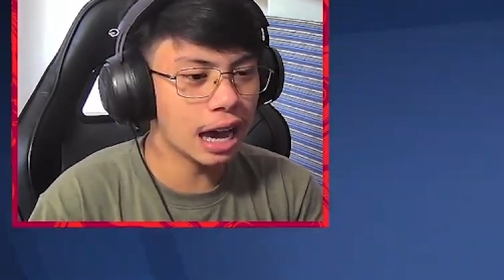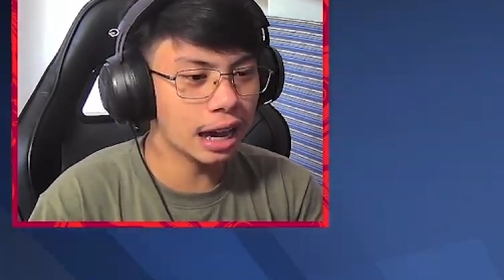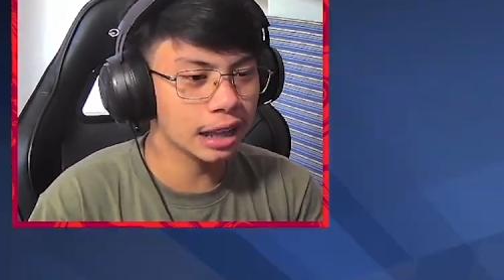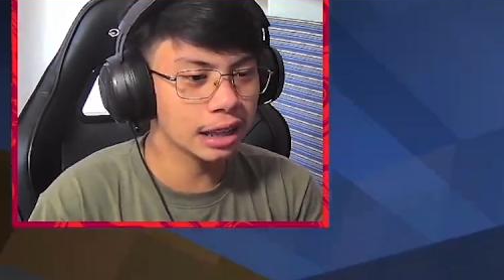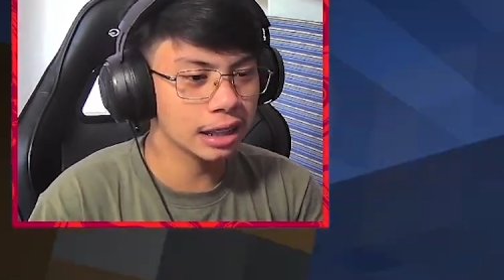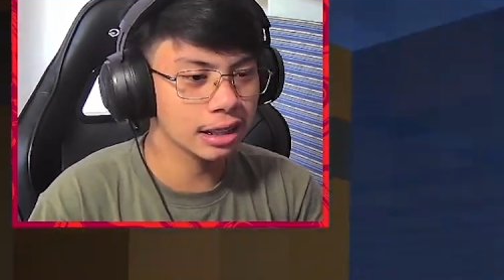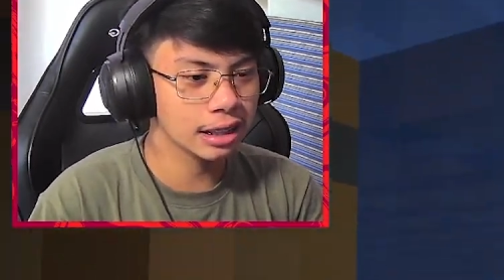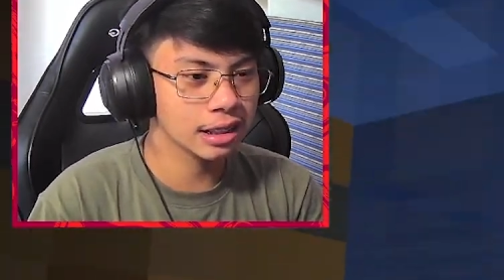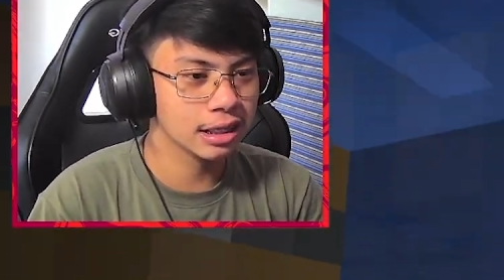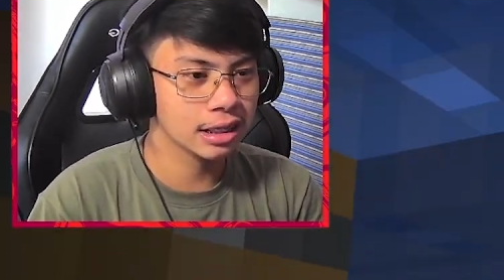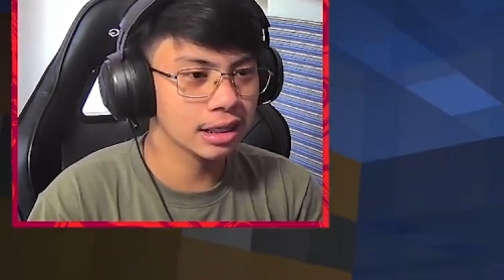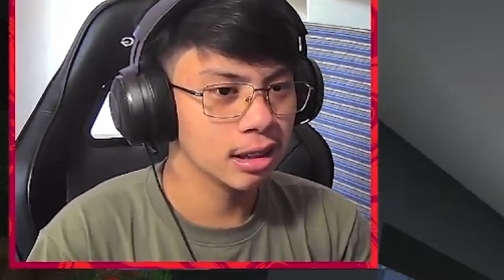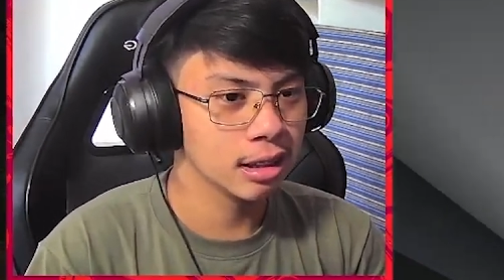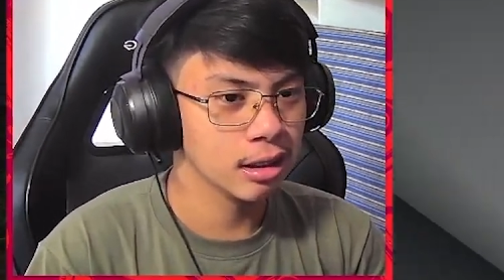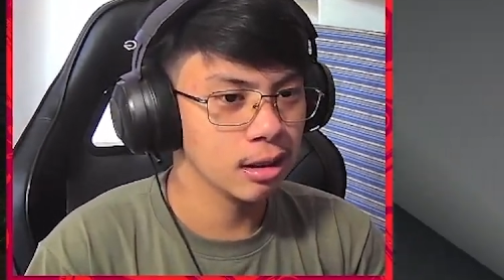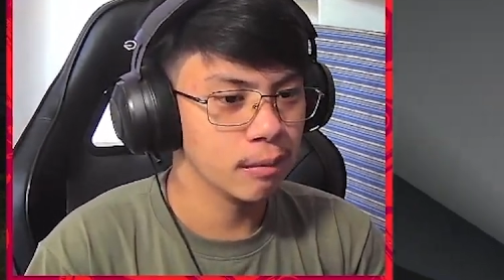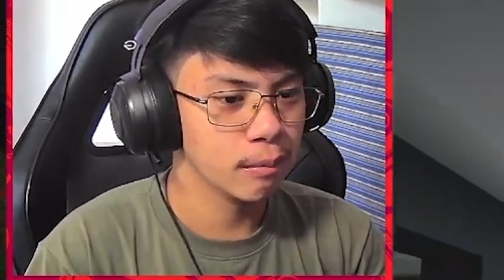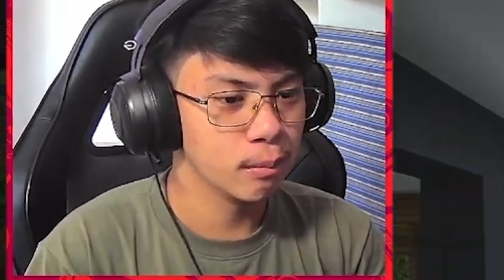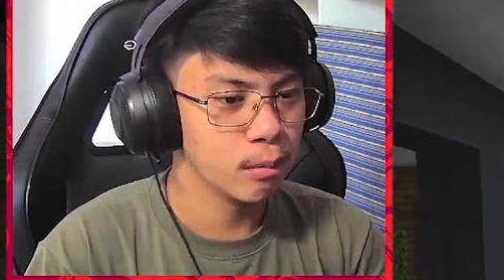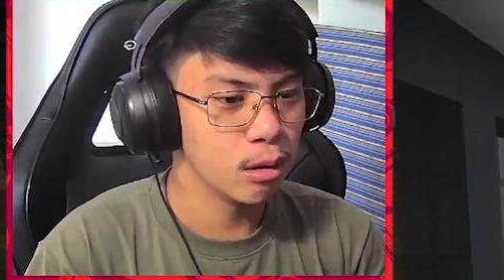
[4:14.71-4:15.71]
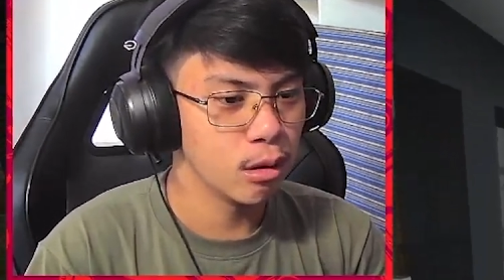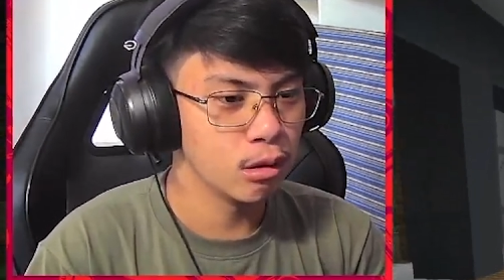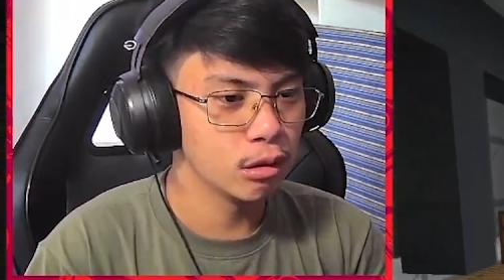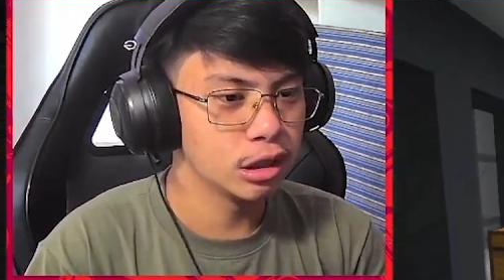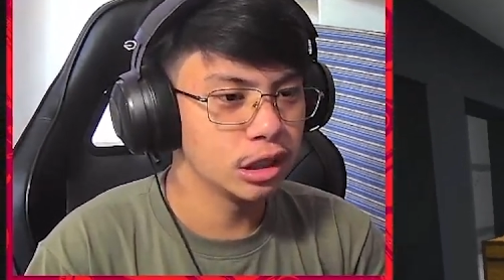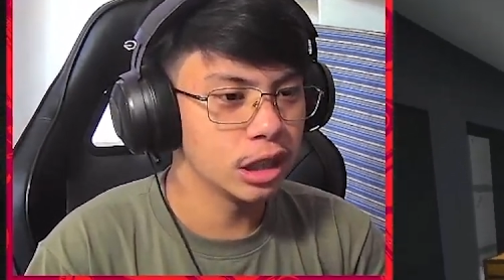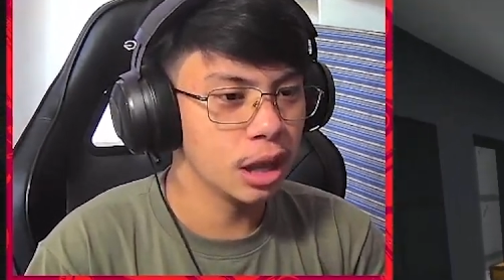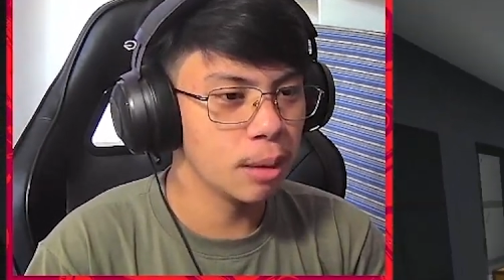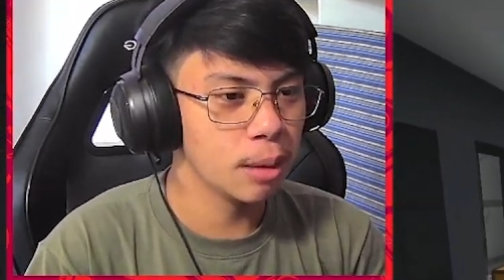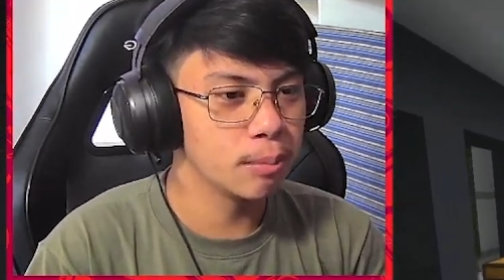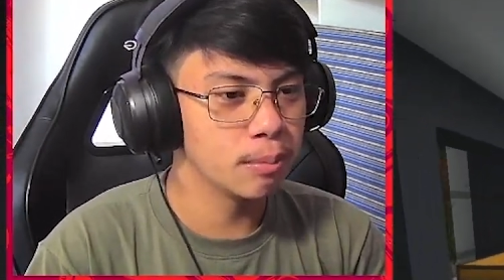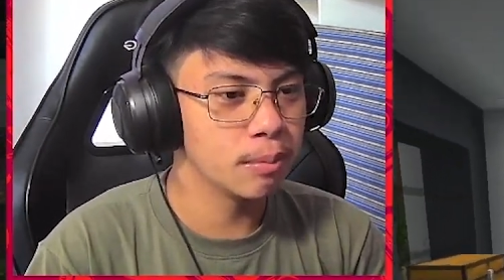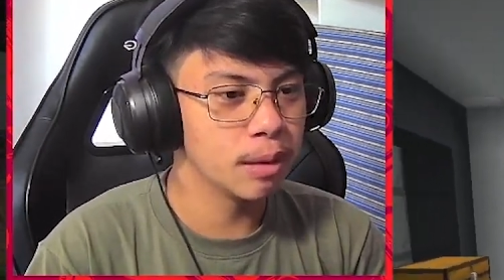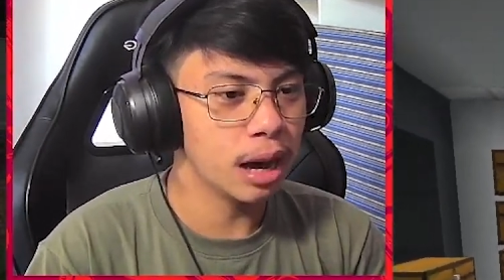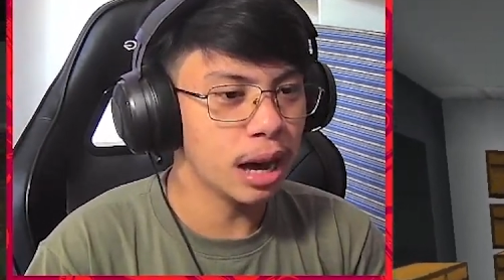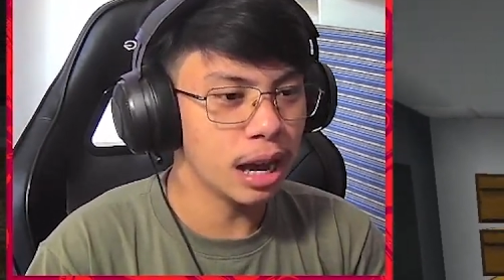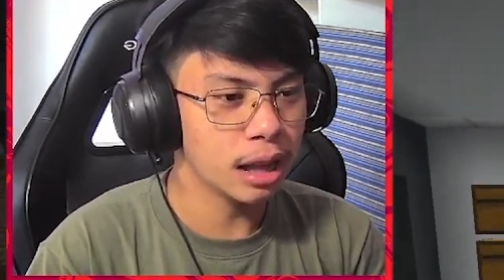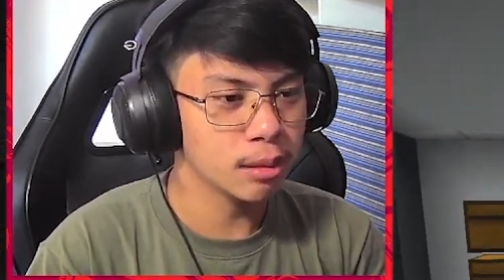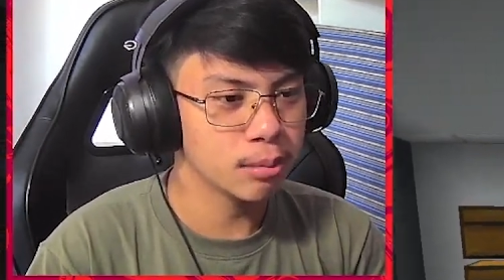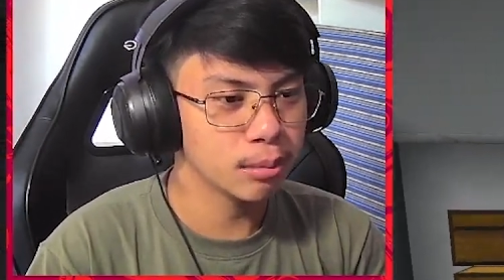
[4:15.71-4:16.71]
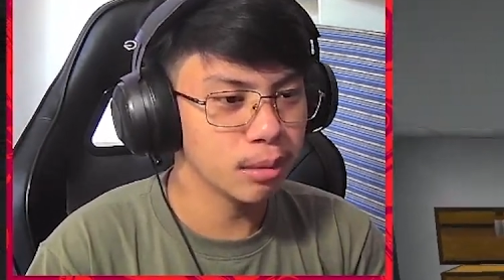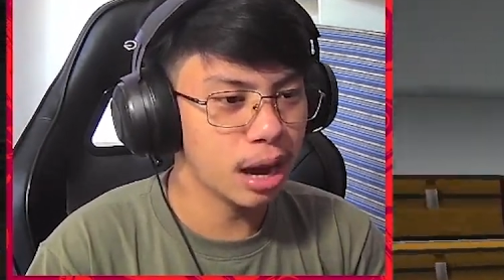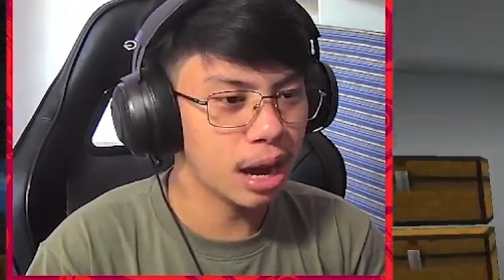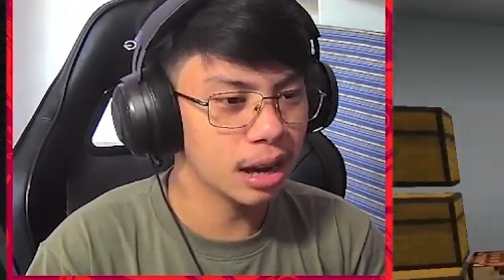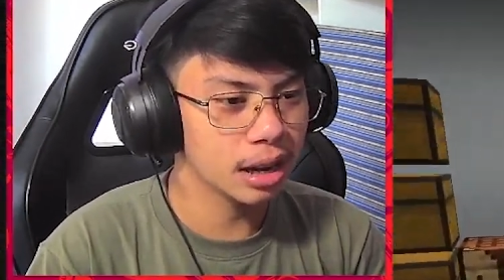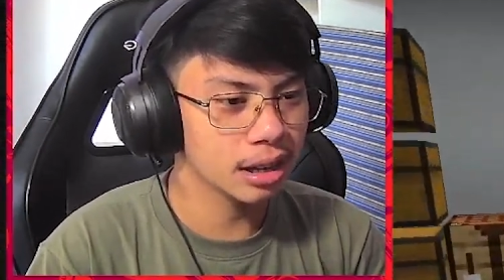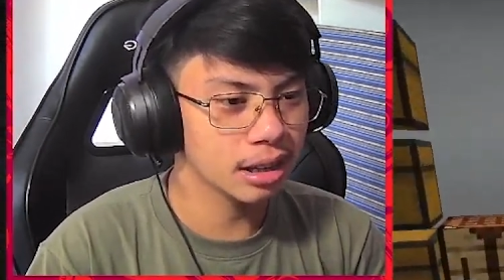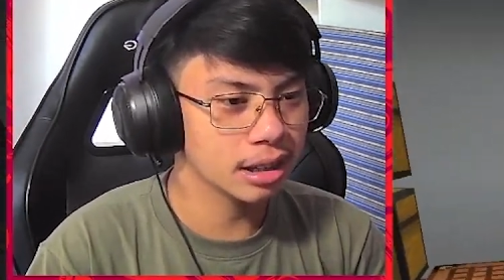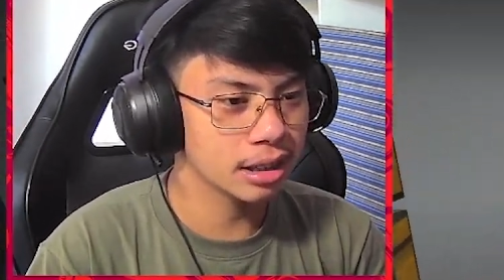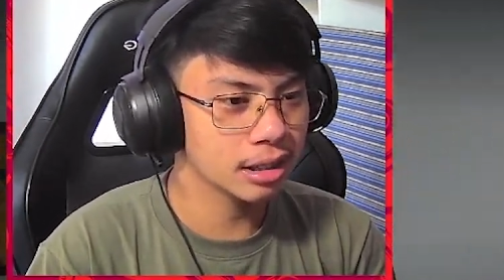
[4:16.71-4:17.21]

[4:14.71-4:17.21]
akin. Blue Ship at Mang.